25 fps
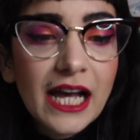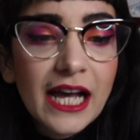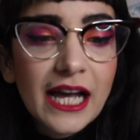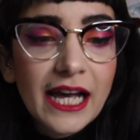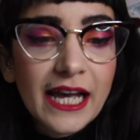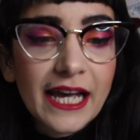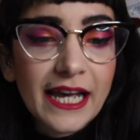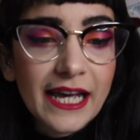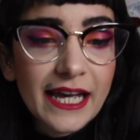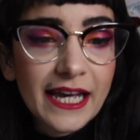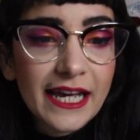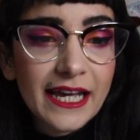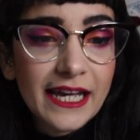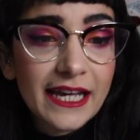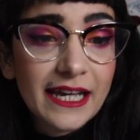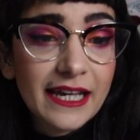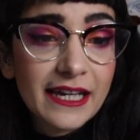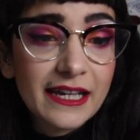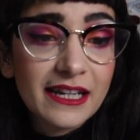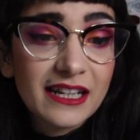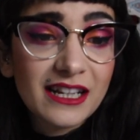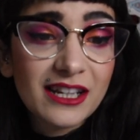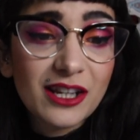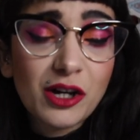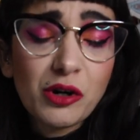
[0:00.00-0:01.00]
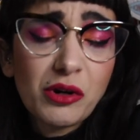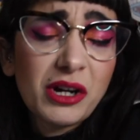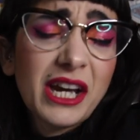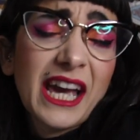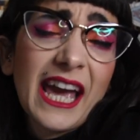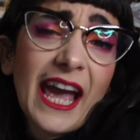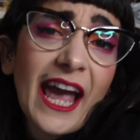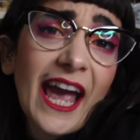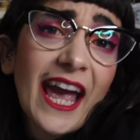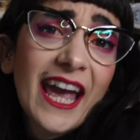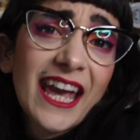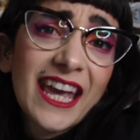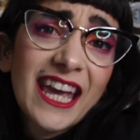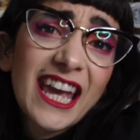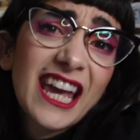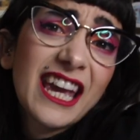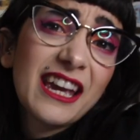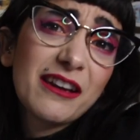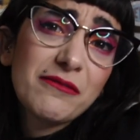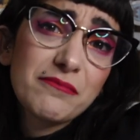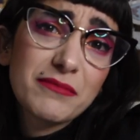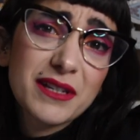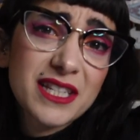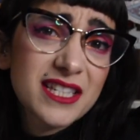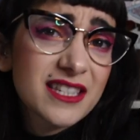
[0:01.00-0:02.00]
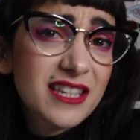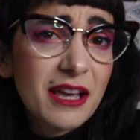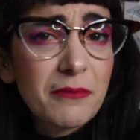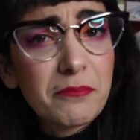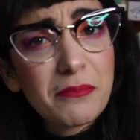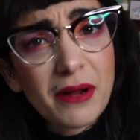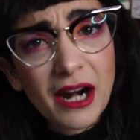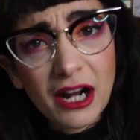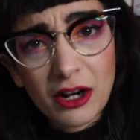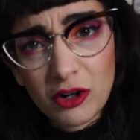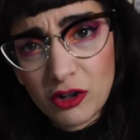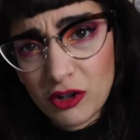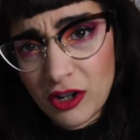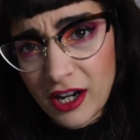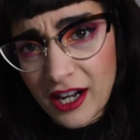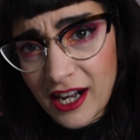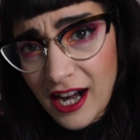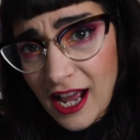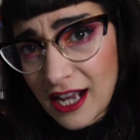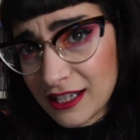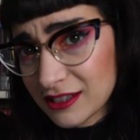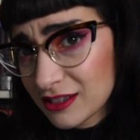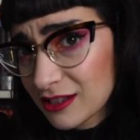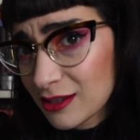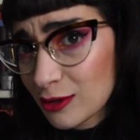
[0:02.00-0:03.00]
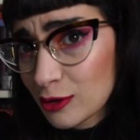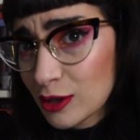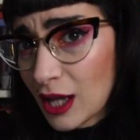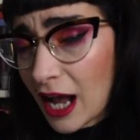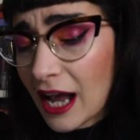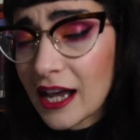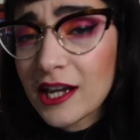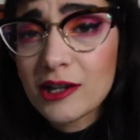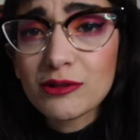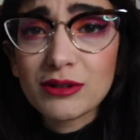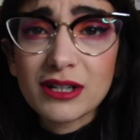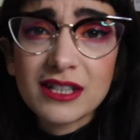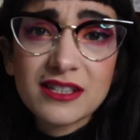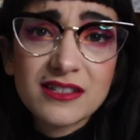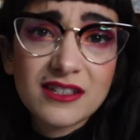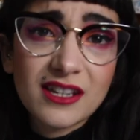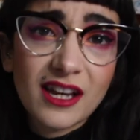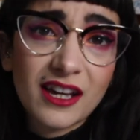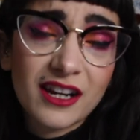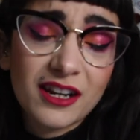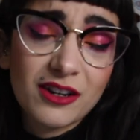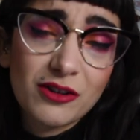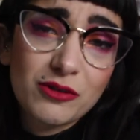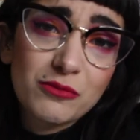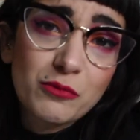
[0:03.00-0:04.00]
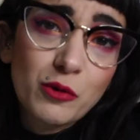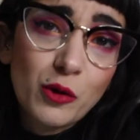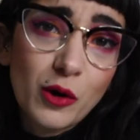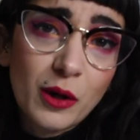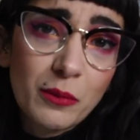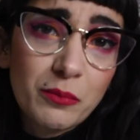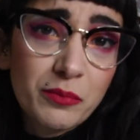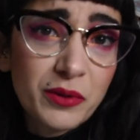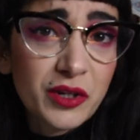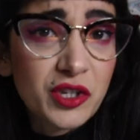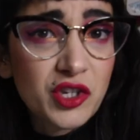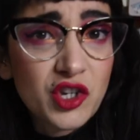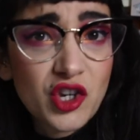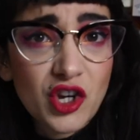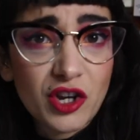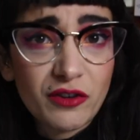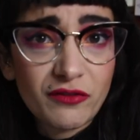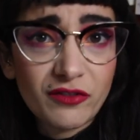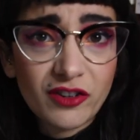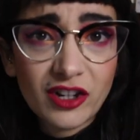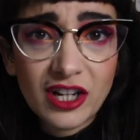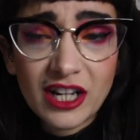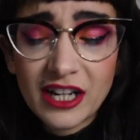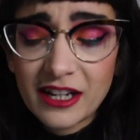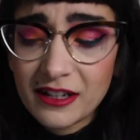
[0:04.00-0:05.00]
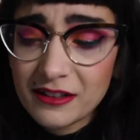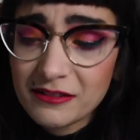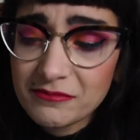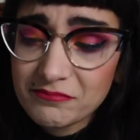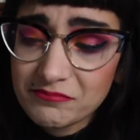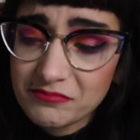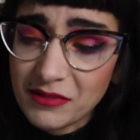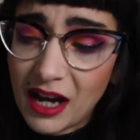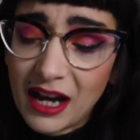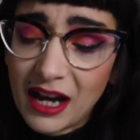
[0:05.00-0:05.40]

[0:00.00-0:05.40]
E eh, l'ok mi sembra corretto, dai, è una serie comunque piacevole,